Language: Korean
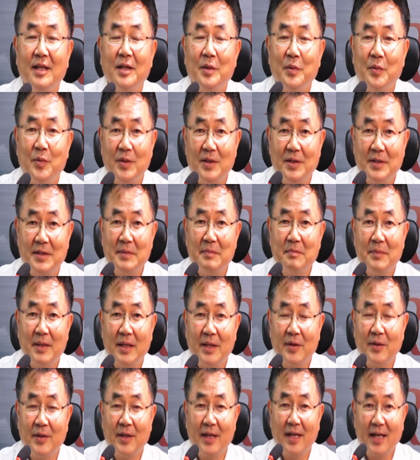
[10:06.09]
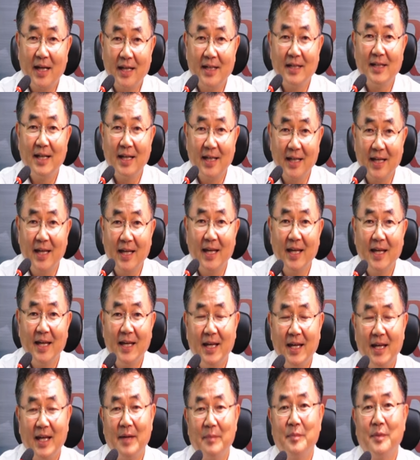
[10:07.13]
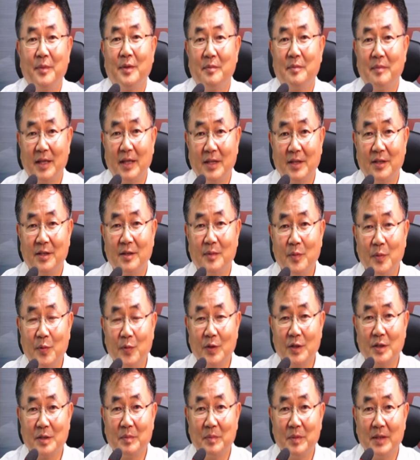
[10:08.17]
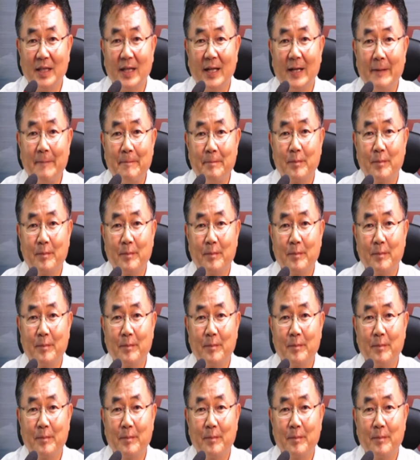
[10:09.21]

월 10만 원에 가능하게 한번 만들어 본 것입니다.